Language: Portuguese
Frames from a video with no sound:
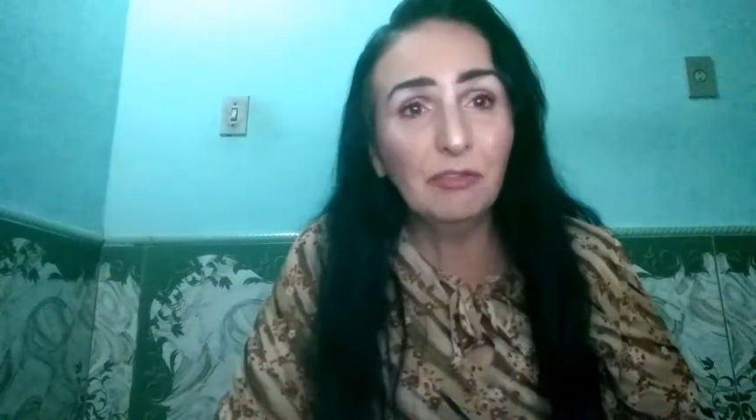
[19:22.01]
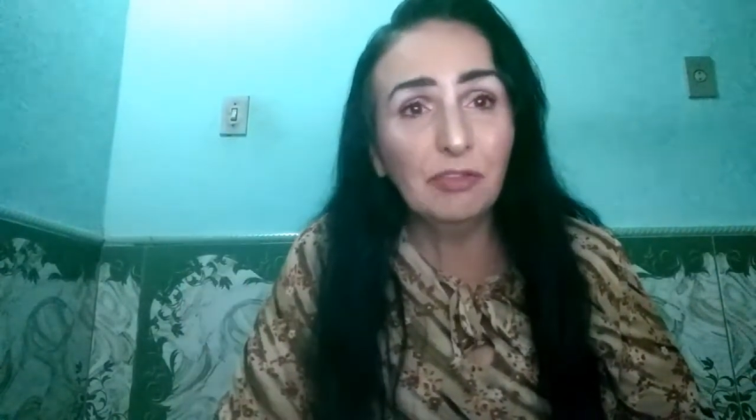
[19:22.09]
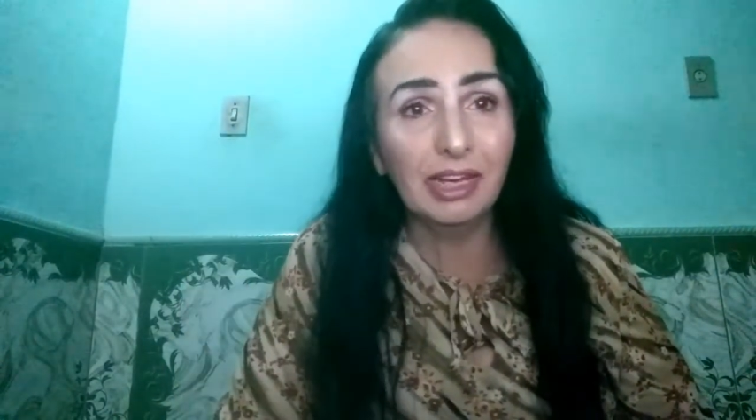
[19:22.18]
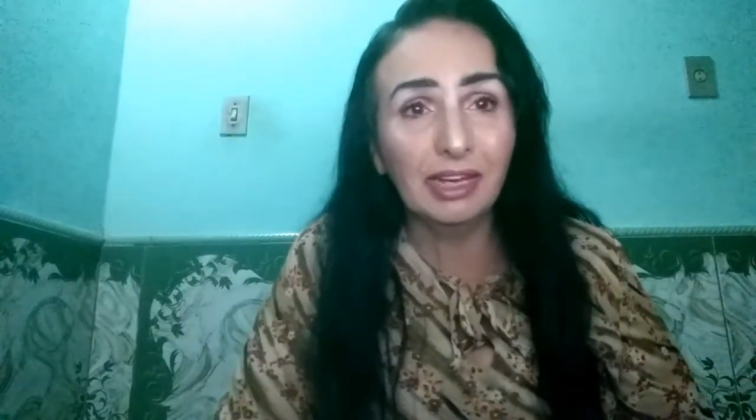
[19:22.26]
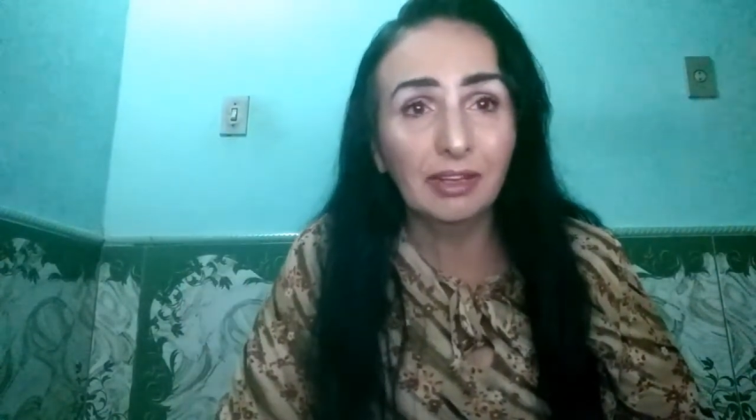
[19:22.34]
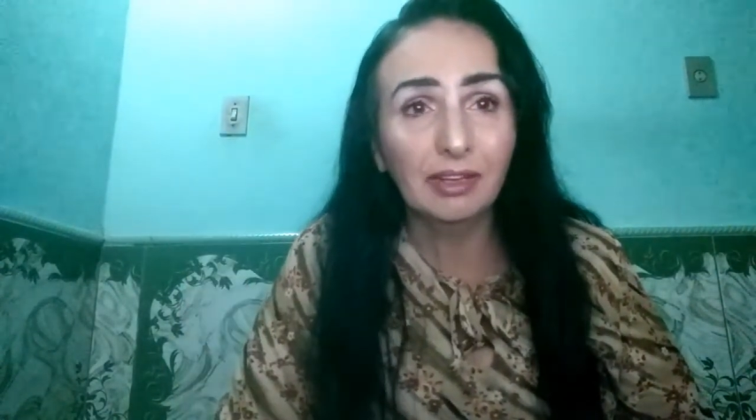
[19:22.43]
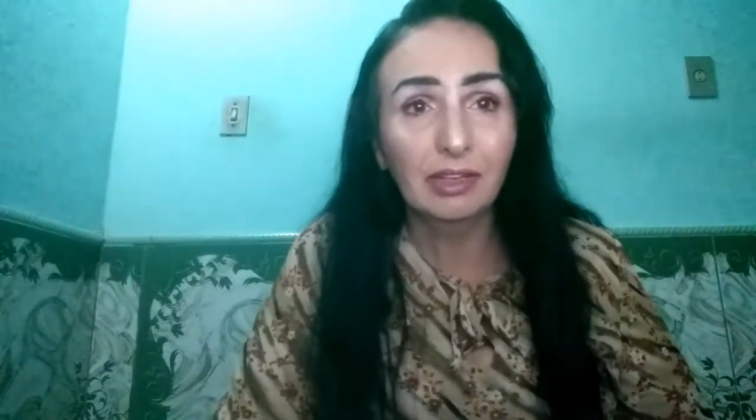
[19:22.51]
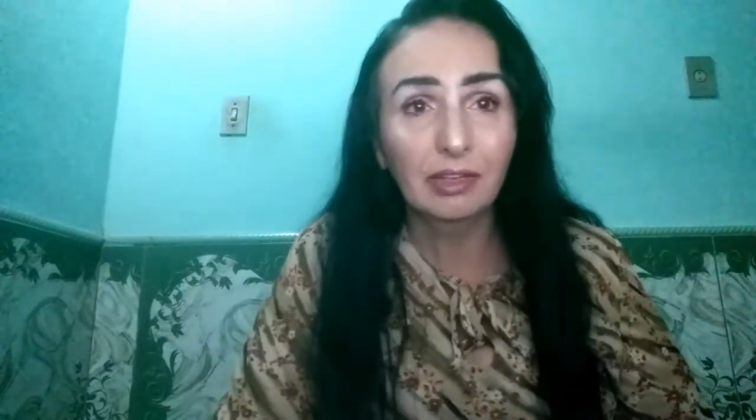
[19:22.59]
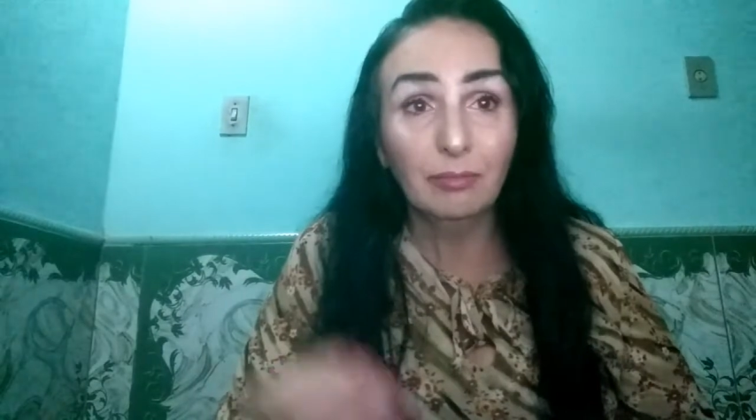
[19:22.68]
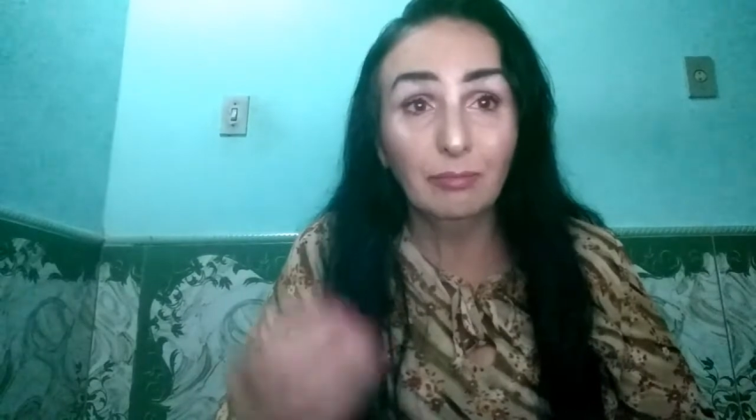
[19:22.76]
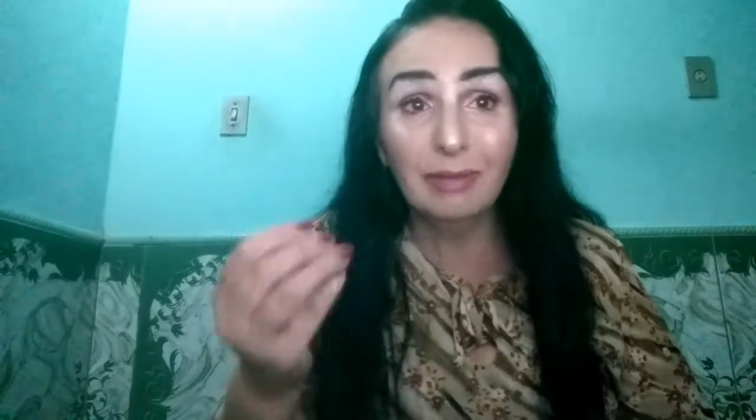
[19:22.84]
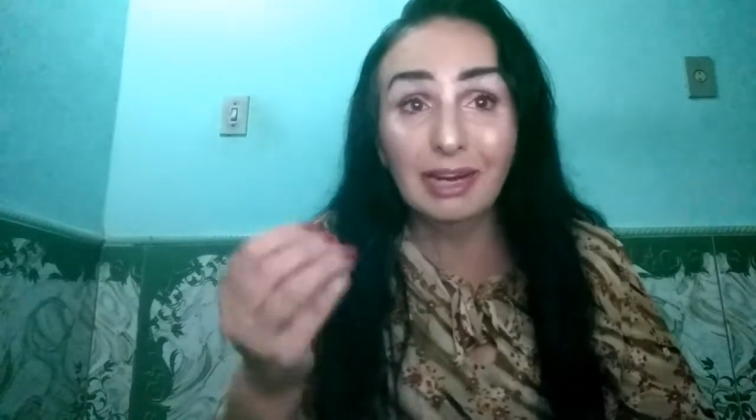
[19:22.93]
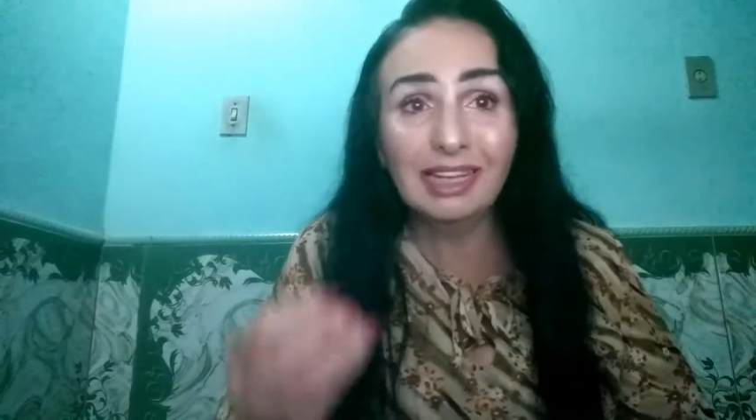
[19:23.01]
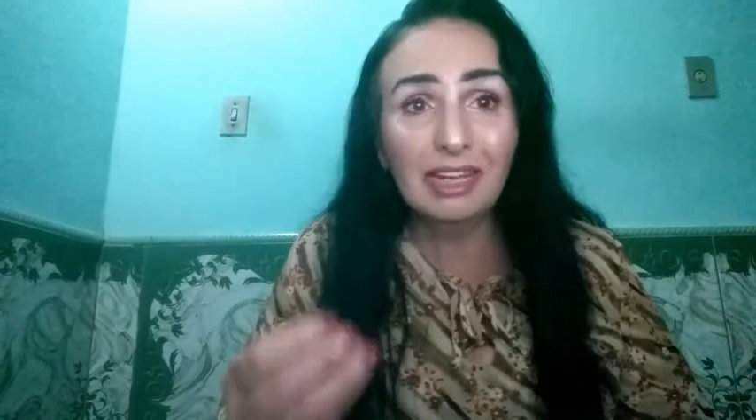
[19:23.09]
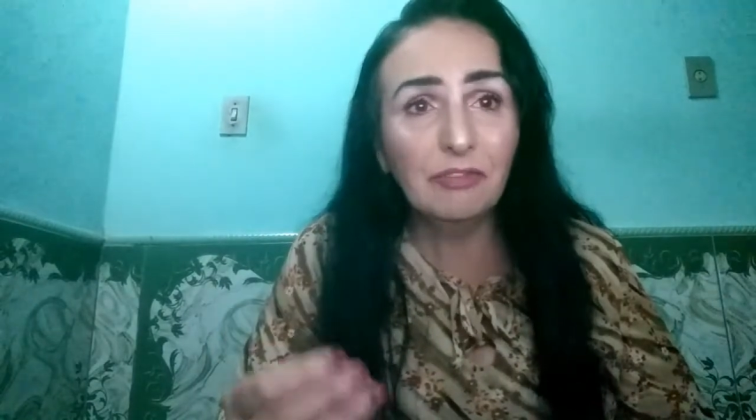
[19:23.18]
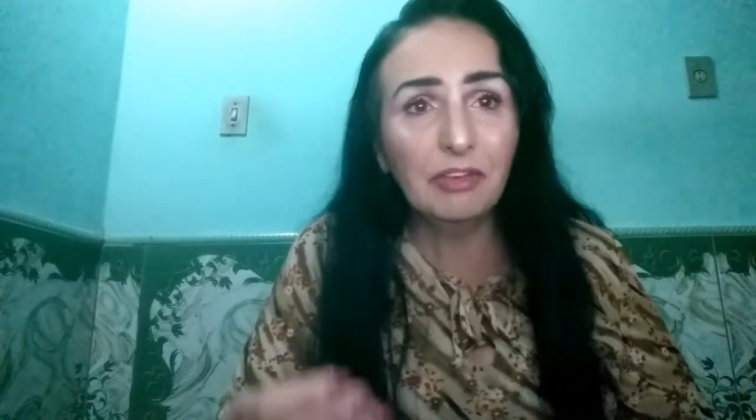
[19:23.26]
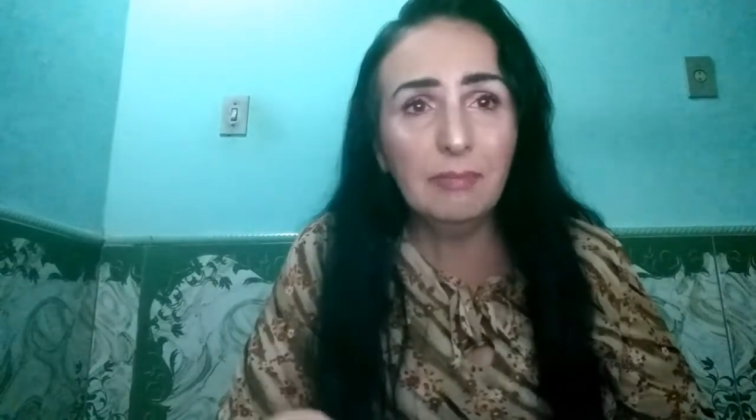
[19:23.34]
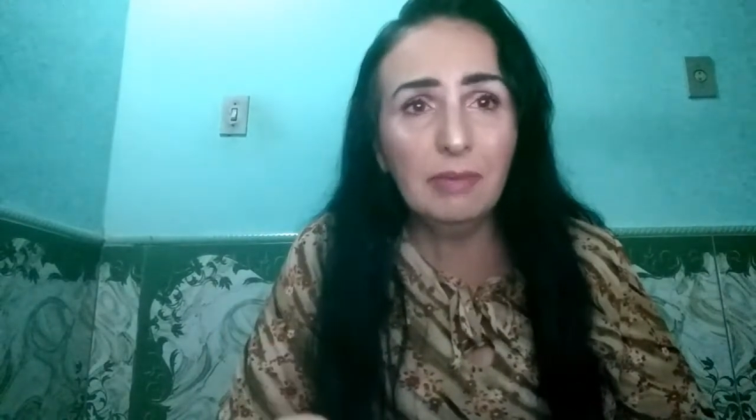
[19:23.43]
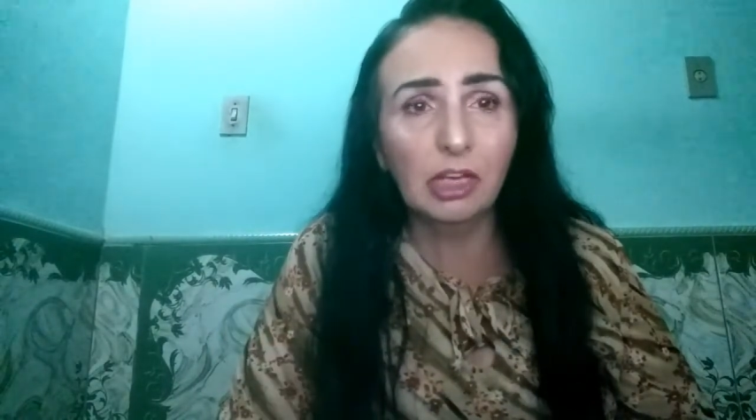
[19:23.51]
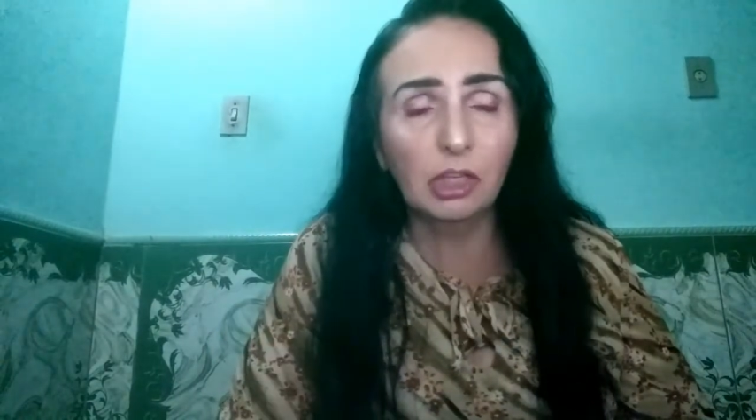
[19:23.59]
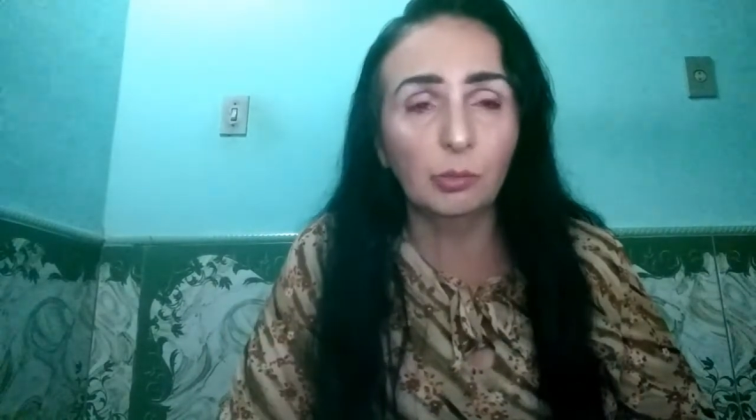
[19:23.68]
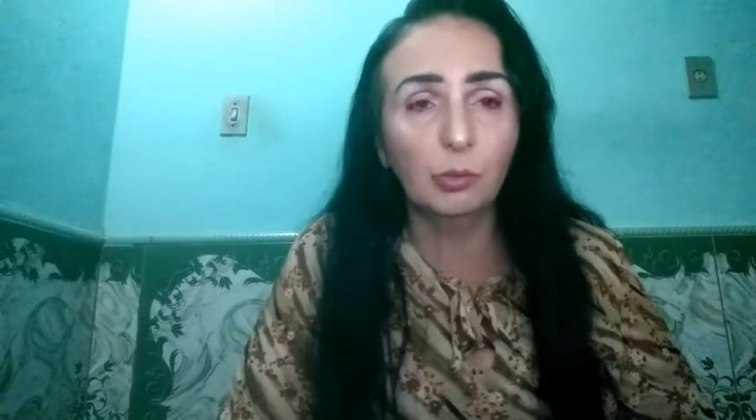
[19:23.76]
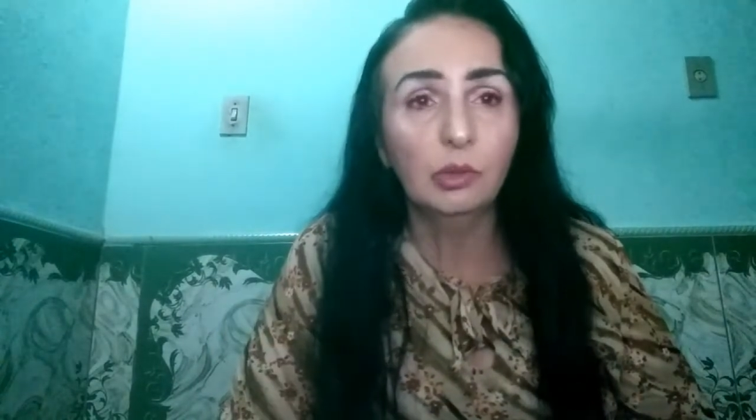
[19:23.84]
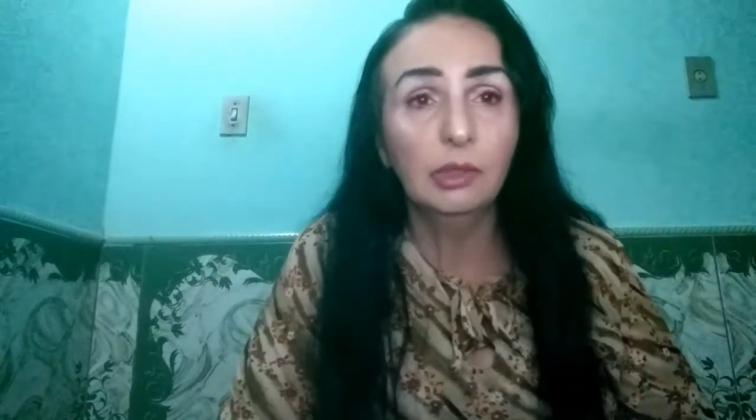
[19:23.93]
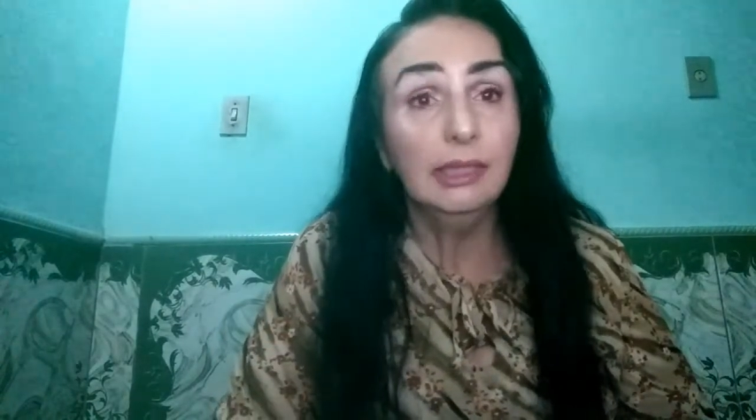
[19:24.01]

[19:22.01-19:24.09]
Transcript: ver, manda ver mesmo.